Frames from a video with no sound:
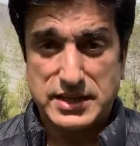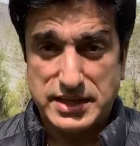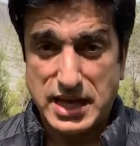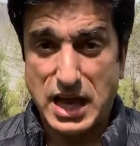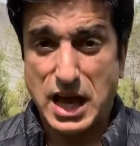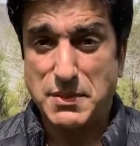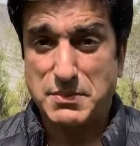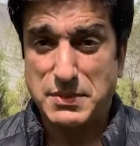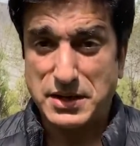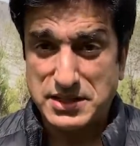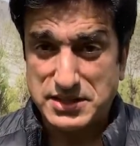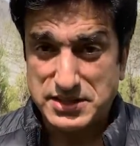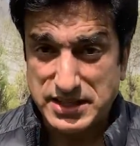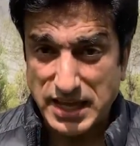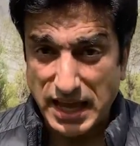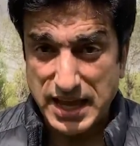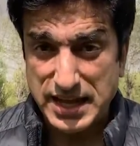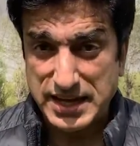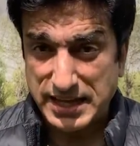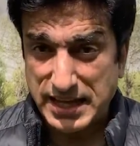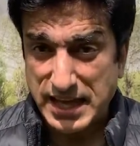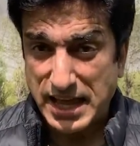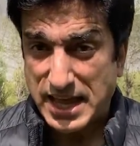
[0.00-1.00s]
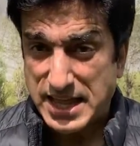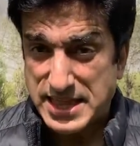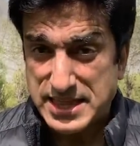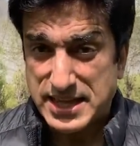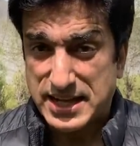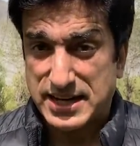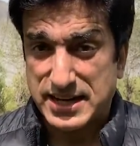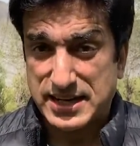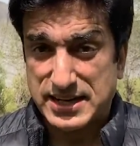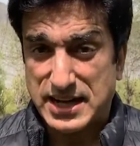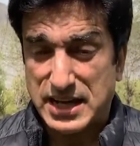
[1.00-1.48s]
यह आपने जहन के
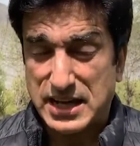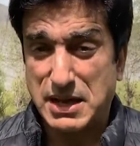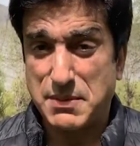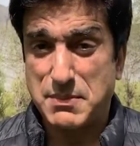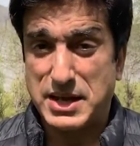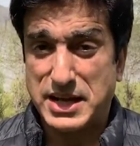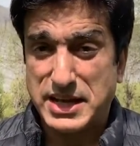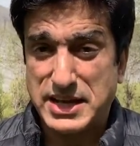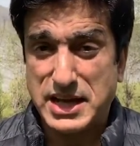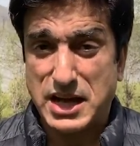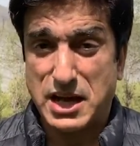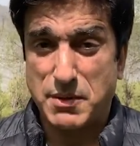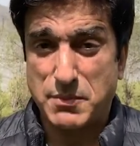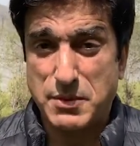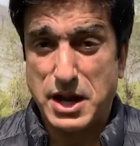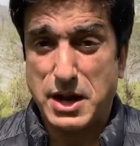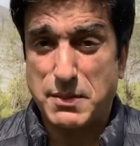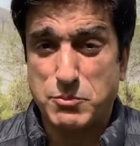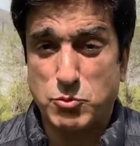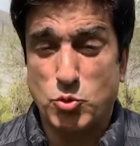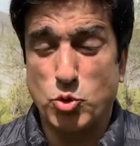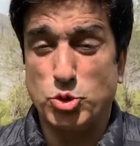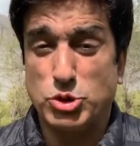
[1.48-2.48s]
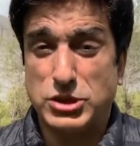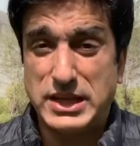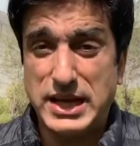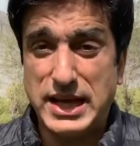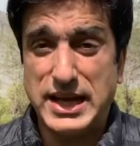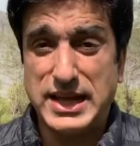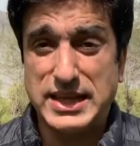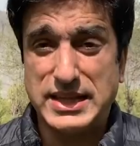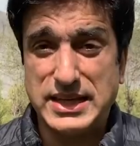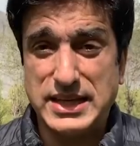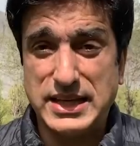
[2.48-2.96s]
अंदर रखना कि मैंने ये खबर आपको
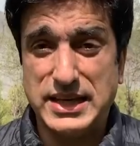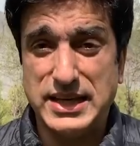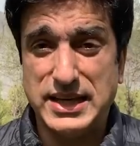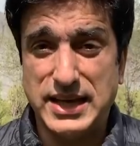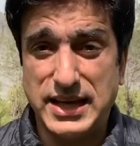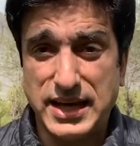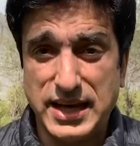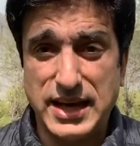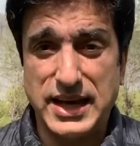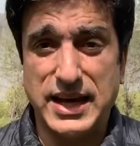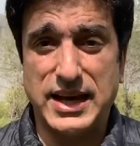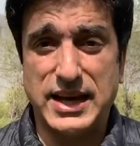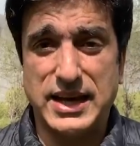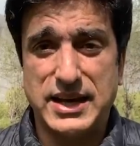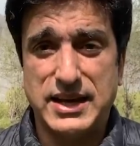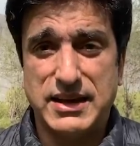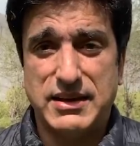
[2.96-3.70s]
दे दी है